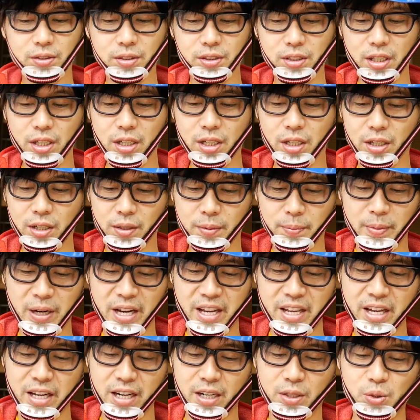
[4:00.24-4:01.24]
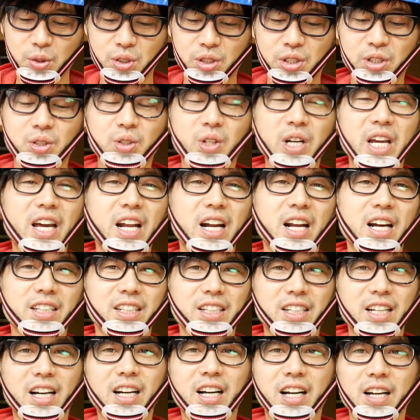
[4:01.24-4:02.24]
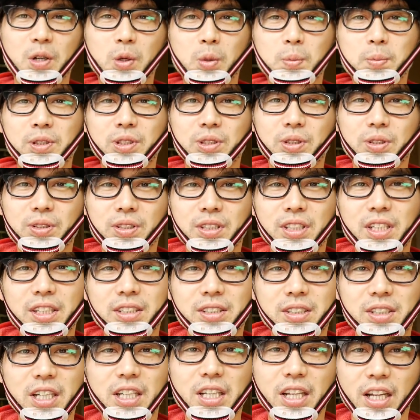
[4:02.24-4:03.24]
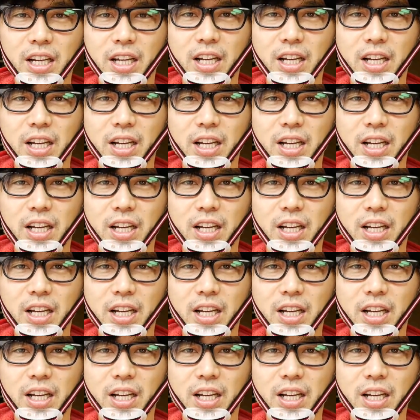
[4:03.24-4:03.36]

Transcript: ね、前やら後ろやらになんかオプションでつけて